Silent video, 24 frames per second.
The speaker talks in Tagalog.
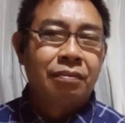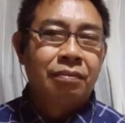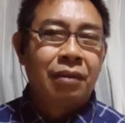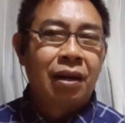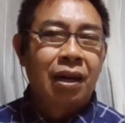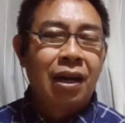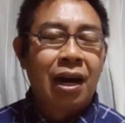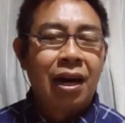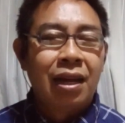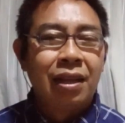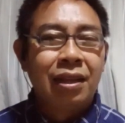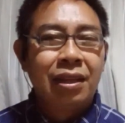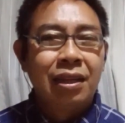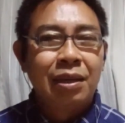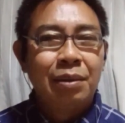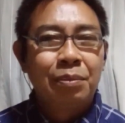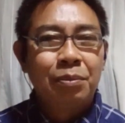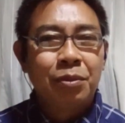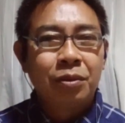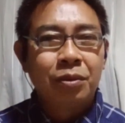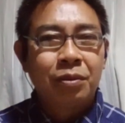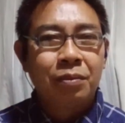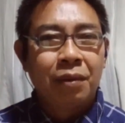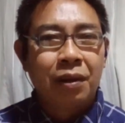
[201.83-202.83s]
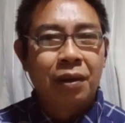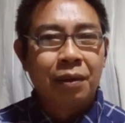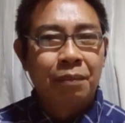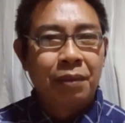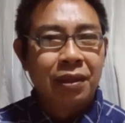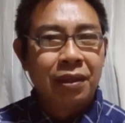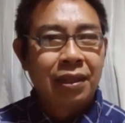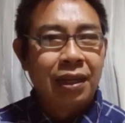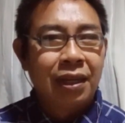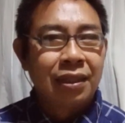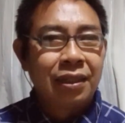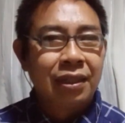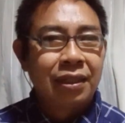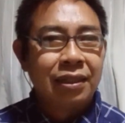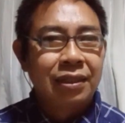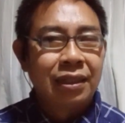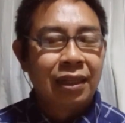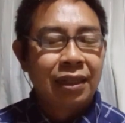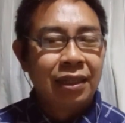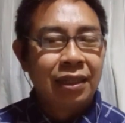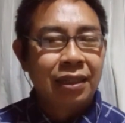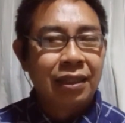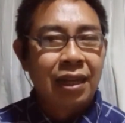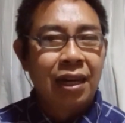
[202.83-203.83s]
makalimot magbasa ng
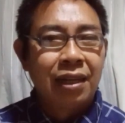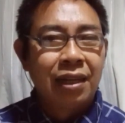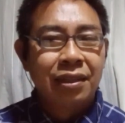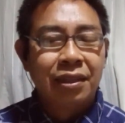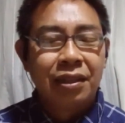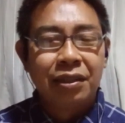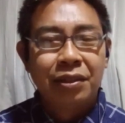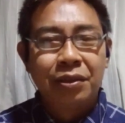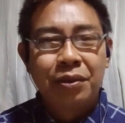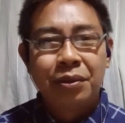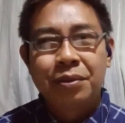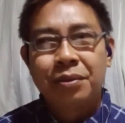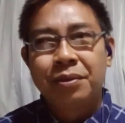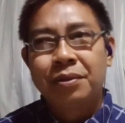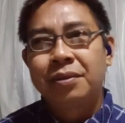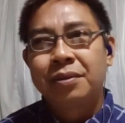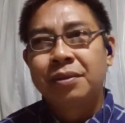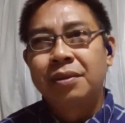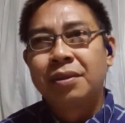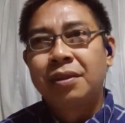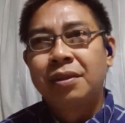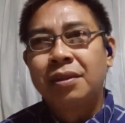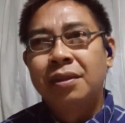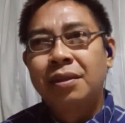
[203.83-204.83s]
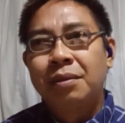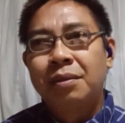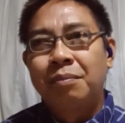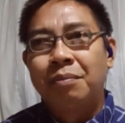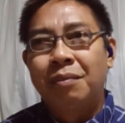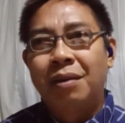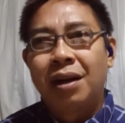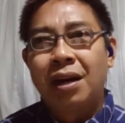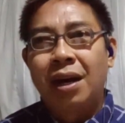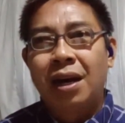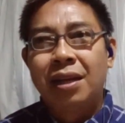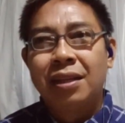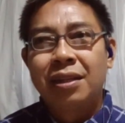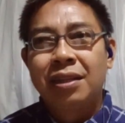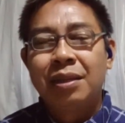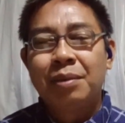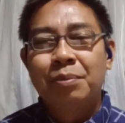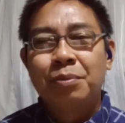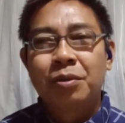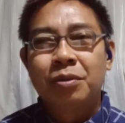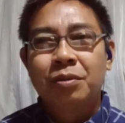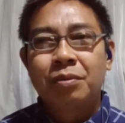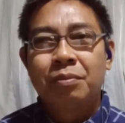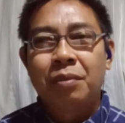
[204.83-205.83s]
salita ng Diyos,
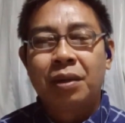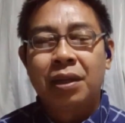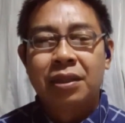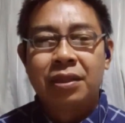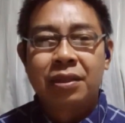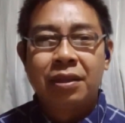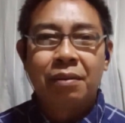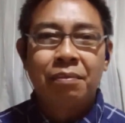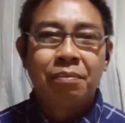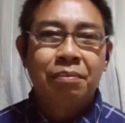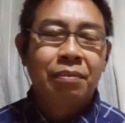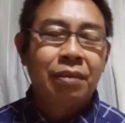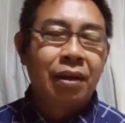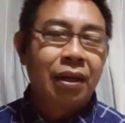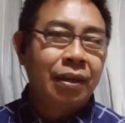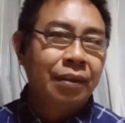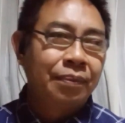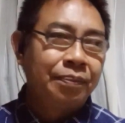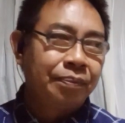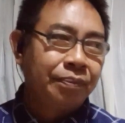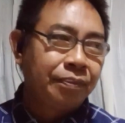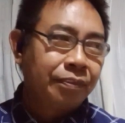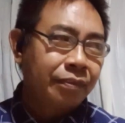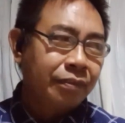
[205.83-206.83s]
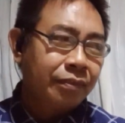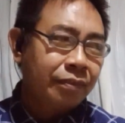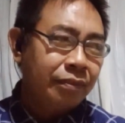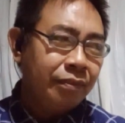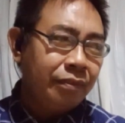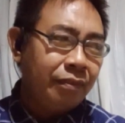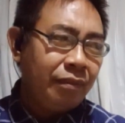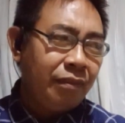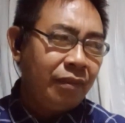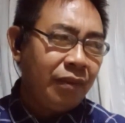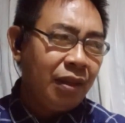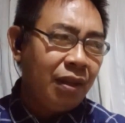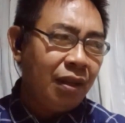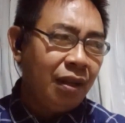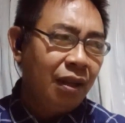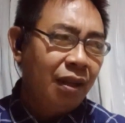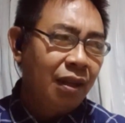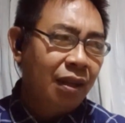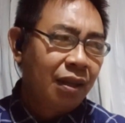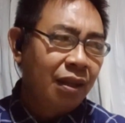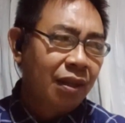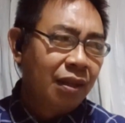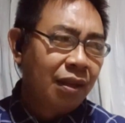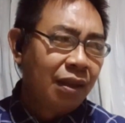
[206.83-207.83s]
makalimot magsamba,
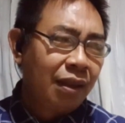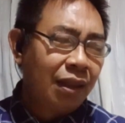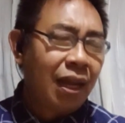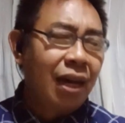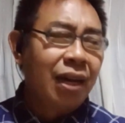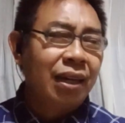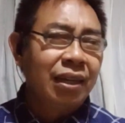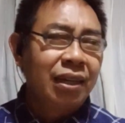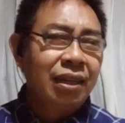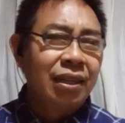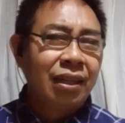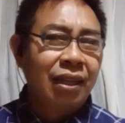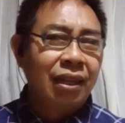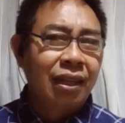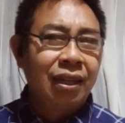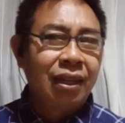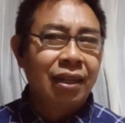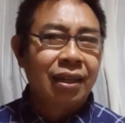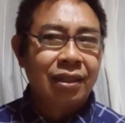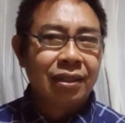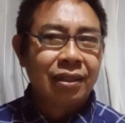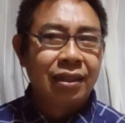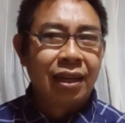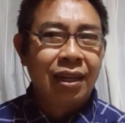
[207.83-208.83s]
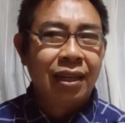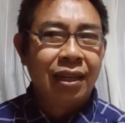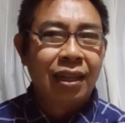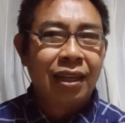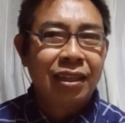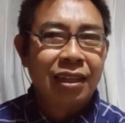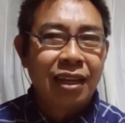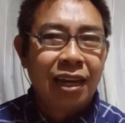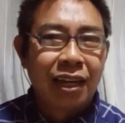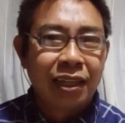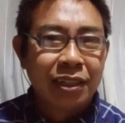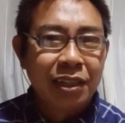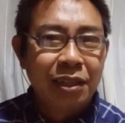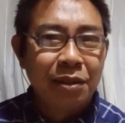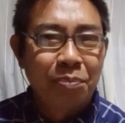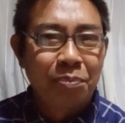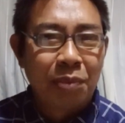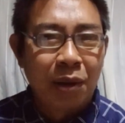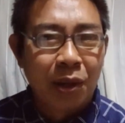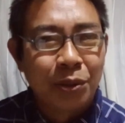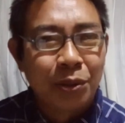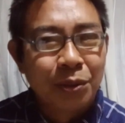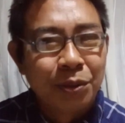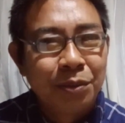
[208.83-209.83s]
lagi na lang ang dahilan natin
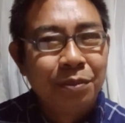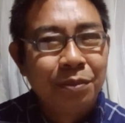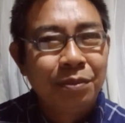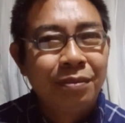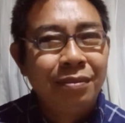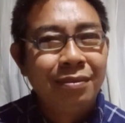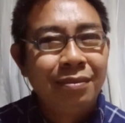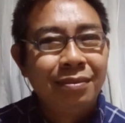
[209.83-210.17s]
pagod.